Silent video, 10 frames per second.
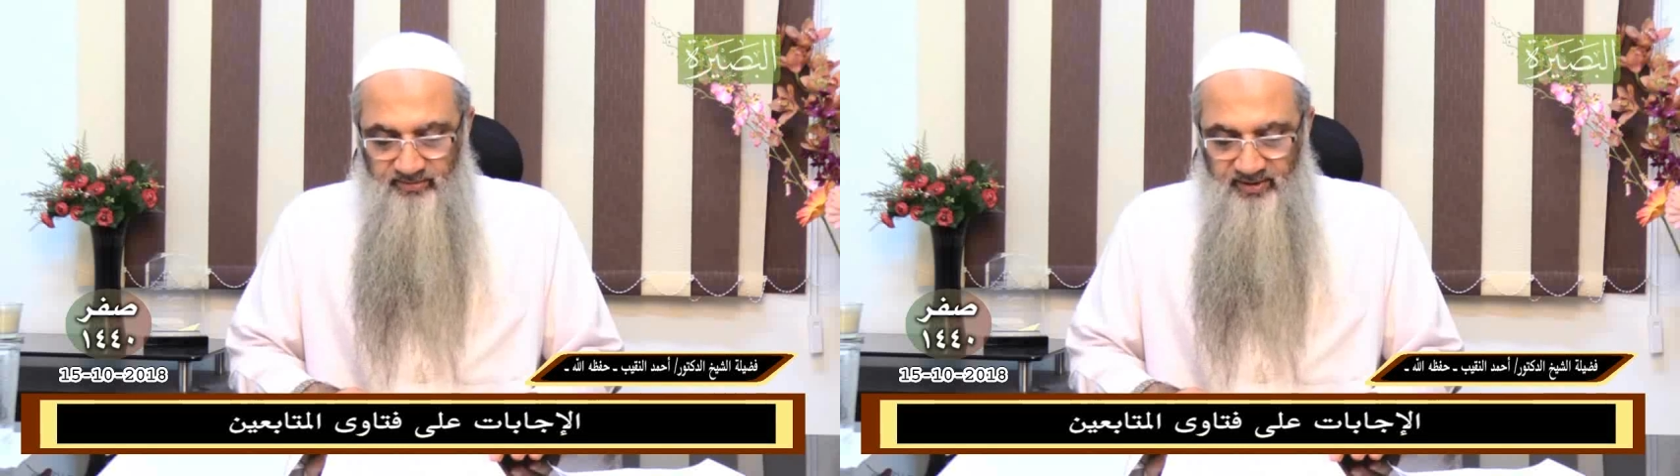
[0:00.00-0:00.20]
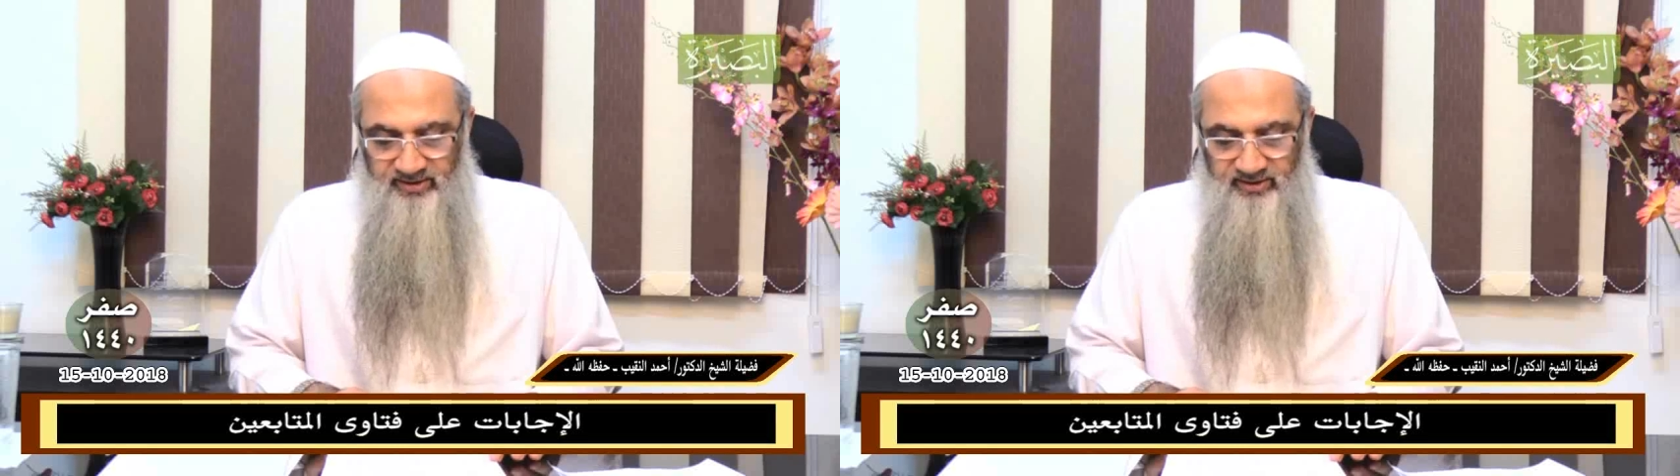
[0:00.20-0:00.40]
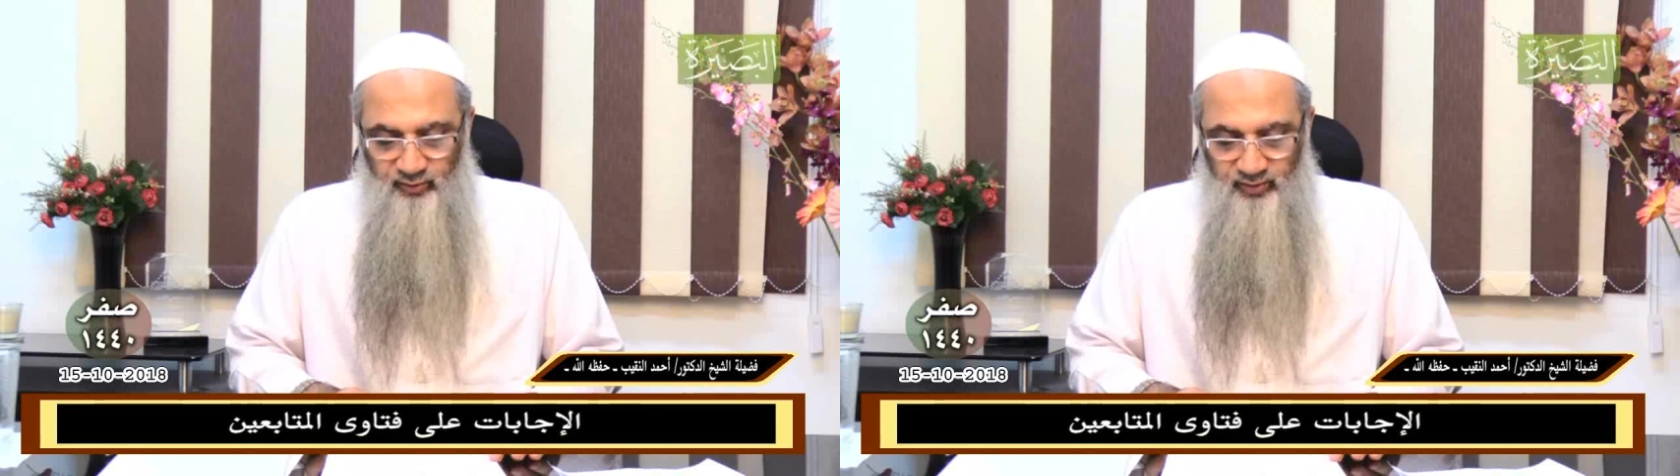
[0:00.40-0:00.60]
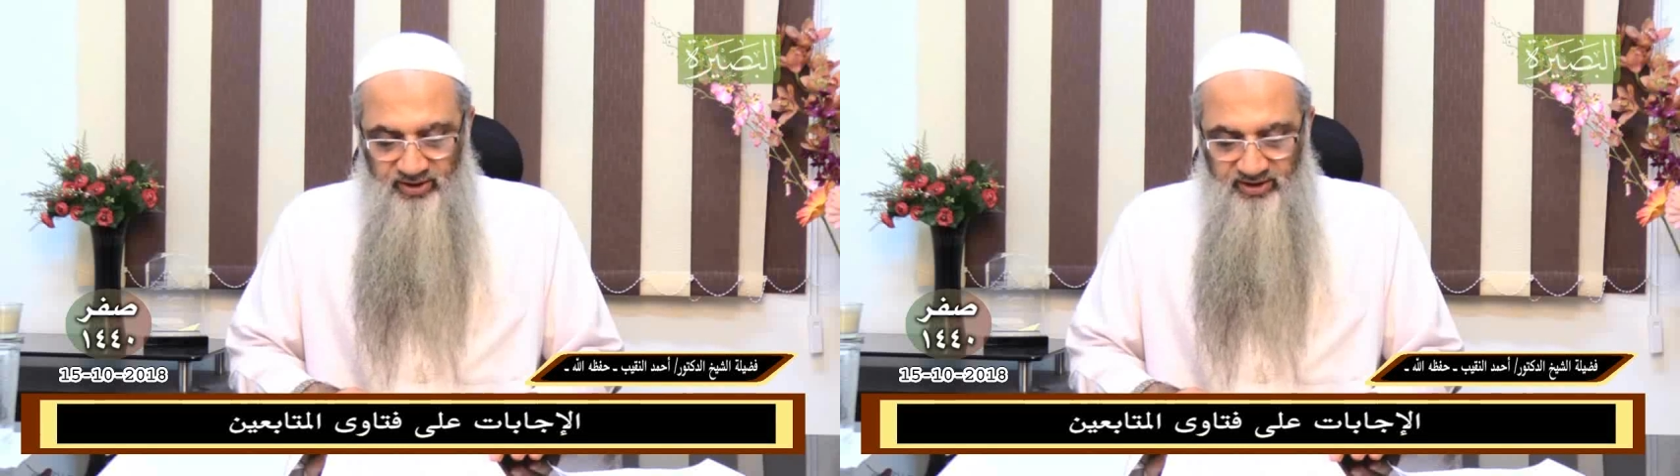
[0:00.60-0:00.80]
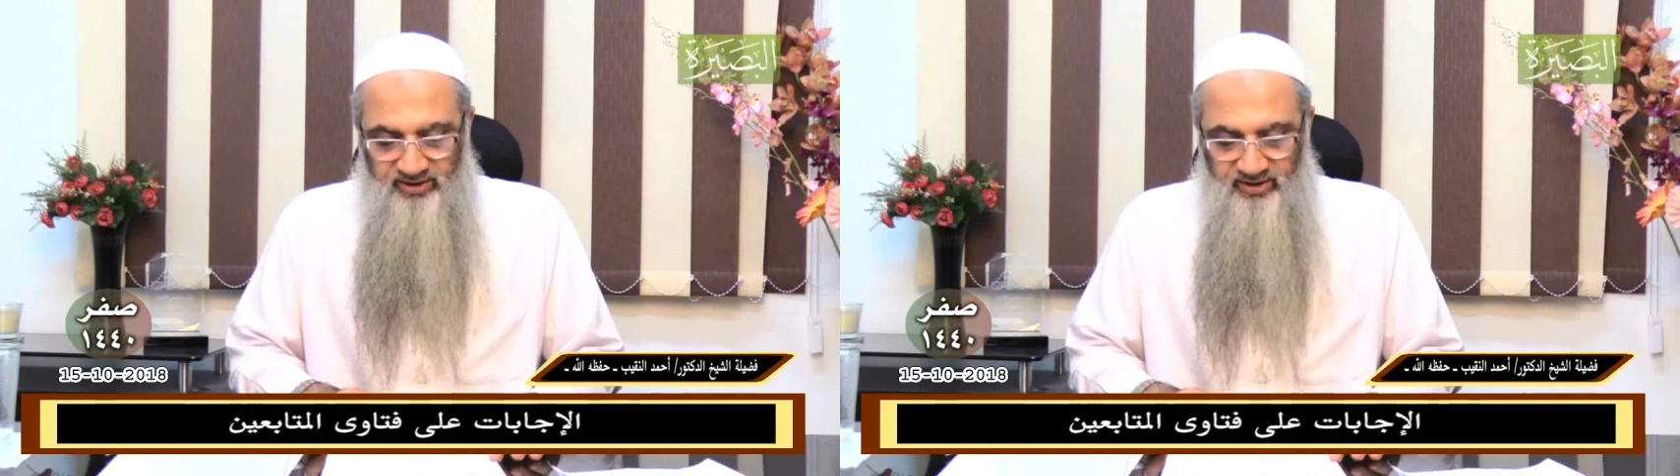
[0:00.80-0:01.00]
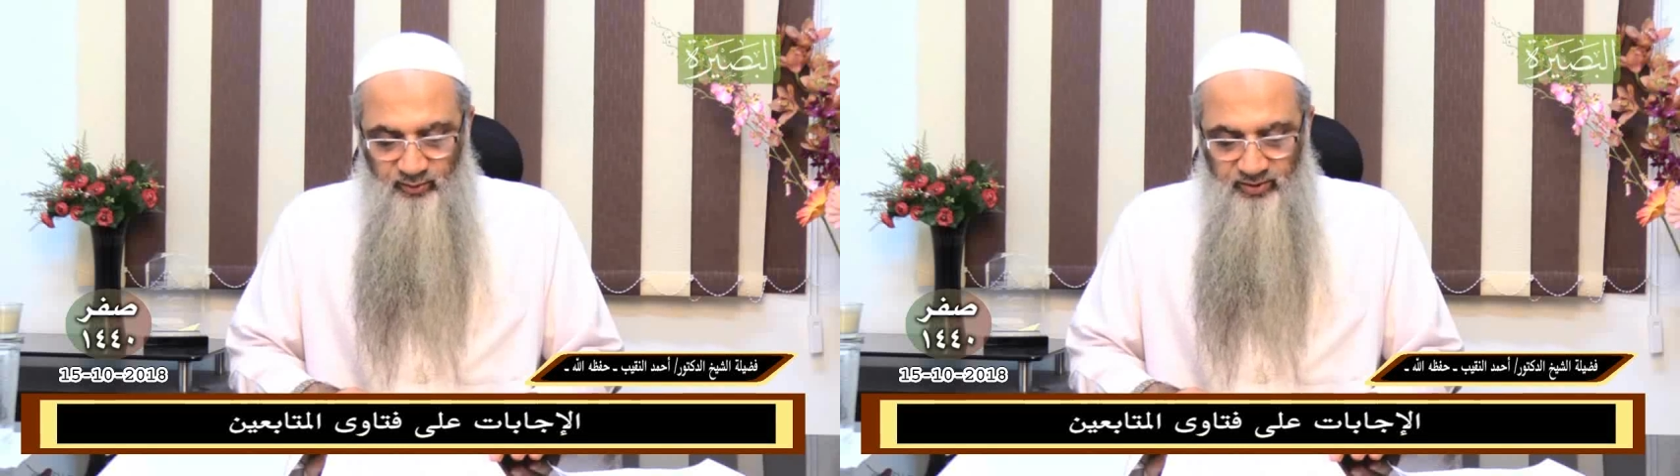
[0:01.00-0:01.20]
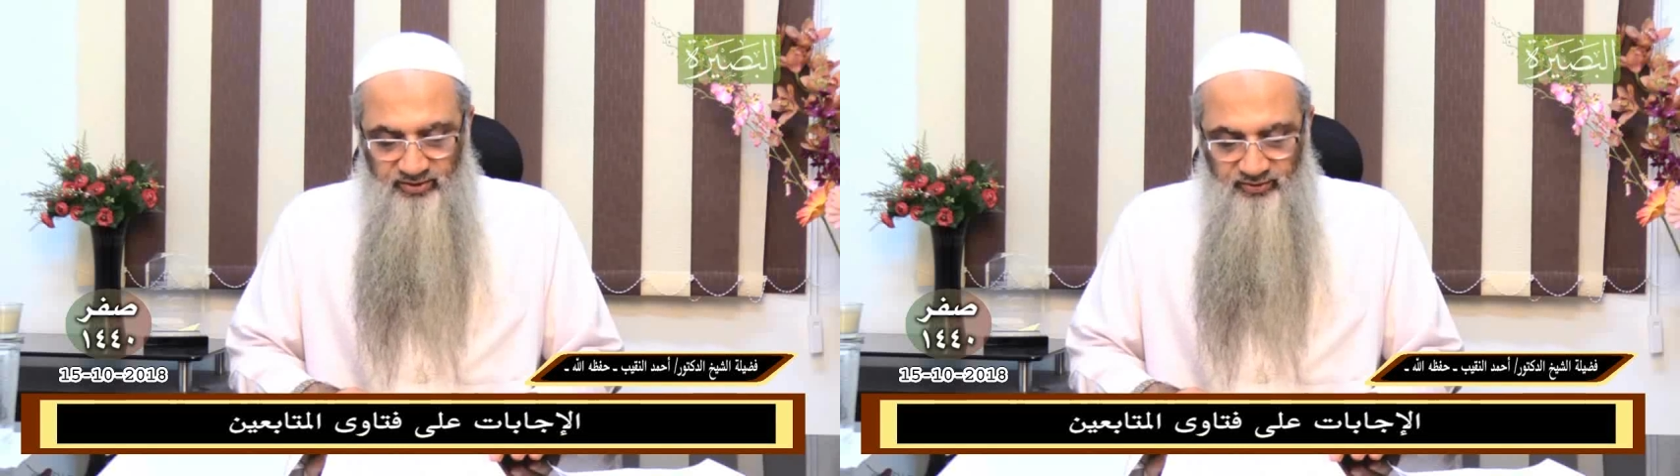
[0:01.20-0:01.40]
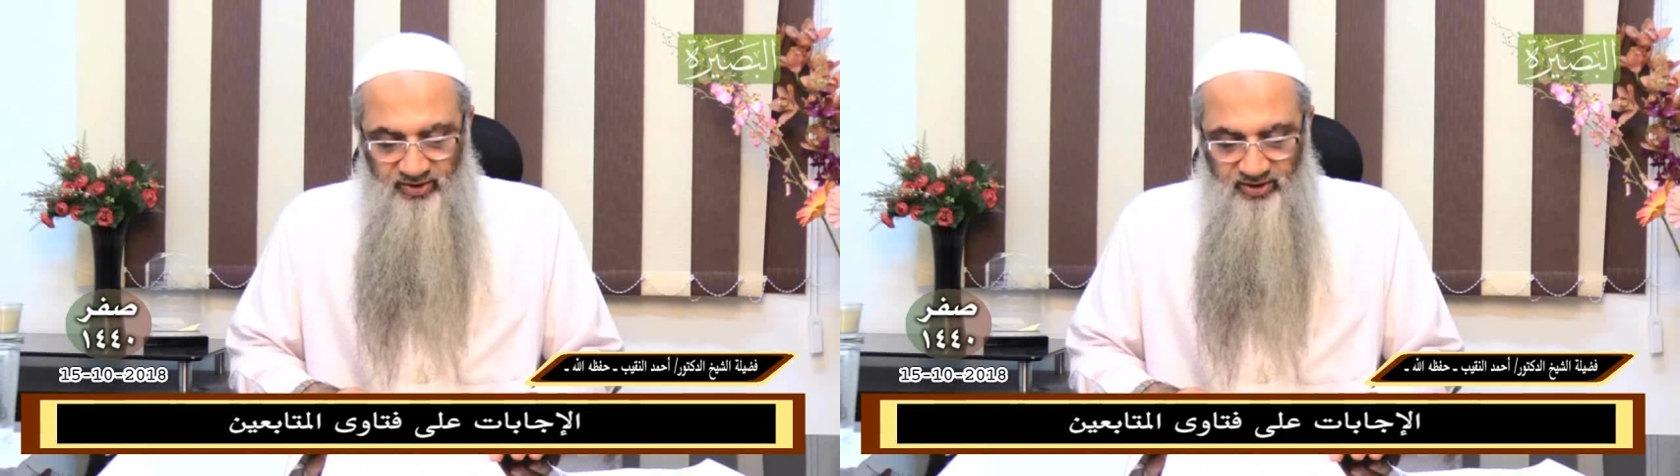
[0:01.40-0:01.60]
بعد الولادة
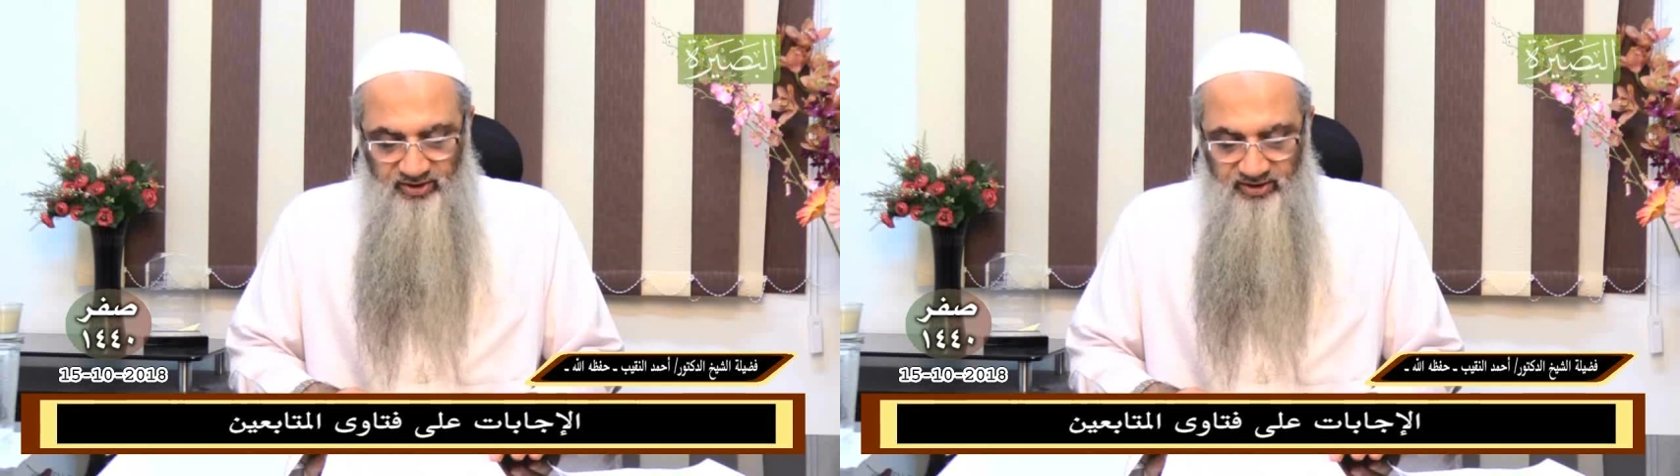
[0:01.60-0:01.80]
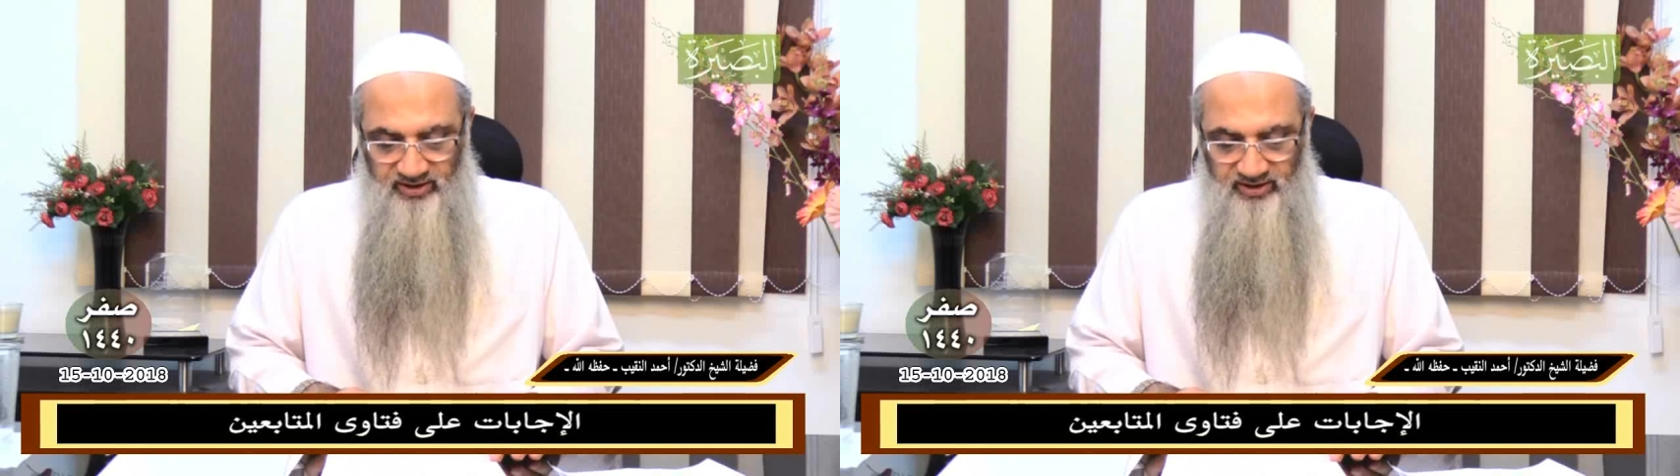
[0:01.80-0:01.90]
والرضاعة